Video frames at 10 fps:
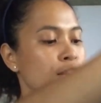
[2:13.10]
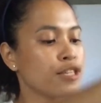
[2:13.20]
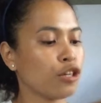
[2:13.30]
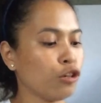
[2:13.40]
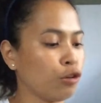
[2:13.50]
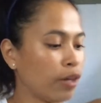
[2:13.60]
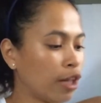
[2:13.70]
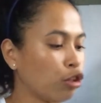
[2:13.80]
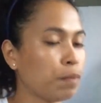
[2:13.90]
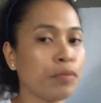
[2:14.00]
So,
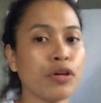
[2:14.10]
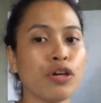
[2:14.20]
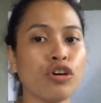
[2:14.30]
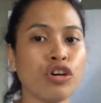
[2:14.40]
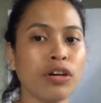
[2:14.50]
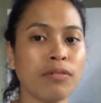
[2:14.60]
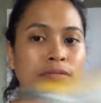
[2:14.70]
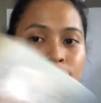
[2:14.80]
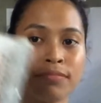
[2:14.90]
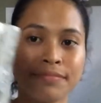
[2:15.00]
ito po yung
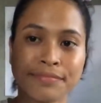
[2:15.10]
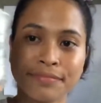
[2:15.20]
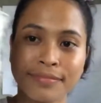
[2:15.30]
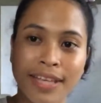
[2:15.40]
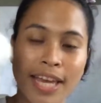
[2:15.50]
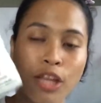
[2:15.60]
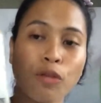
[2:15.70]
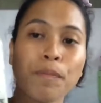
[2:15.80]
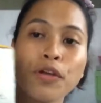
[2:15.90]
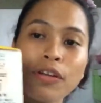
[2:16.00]

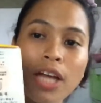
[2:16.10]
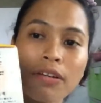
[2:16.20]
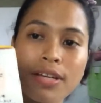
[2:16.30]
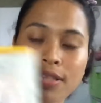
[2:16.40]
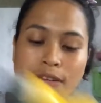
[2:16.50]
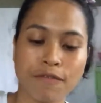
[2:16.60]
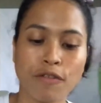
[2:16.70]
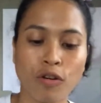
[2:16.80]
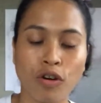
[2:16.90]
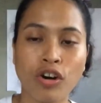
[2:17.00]
ito po yung
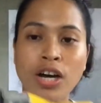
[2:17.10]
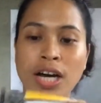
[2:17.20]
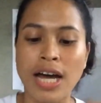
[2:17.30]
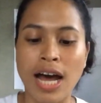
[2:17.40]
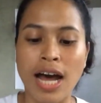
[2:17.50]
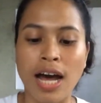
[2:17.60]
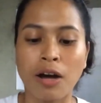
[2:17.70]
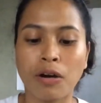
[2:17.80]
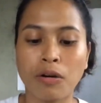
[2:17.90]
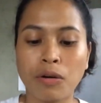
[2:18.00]
na-receive ko.
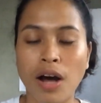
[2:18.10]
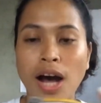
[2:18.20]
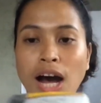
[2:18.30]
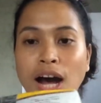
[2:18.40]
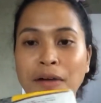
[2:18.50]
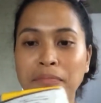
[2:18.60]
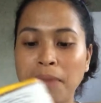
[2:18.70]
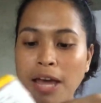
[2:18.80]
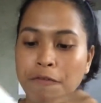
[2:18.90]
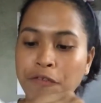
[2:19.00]
Uh,
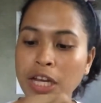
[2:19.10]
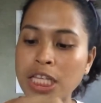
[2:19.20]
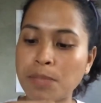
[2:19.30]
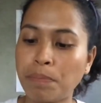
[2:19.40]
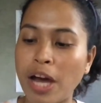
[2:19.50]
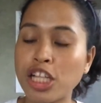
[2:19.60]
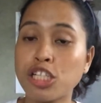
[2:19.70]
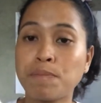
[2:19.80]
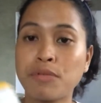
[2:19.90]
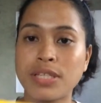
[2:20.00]
my free
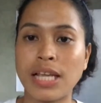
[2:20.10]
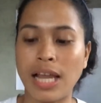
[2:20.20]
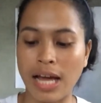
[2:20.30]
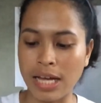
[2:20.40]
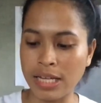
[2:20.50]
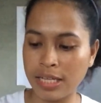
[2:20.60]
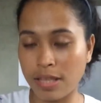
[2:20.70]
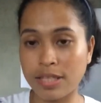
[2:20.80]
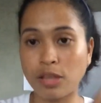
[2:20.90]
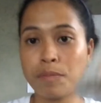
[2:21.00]
sponge po sila.
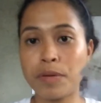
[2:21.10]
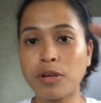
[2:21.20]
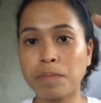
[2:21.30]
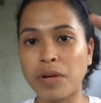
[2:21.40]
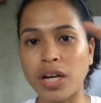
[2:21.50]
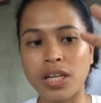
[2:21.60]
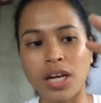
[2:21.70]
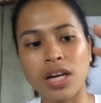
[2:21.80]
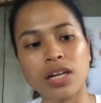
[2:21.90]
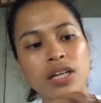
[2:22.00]
Ito po yung
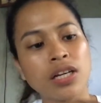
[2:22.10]
product.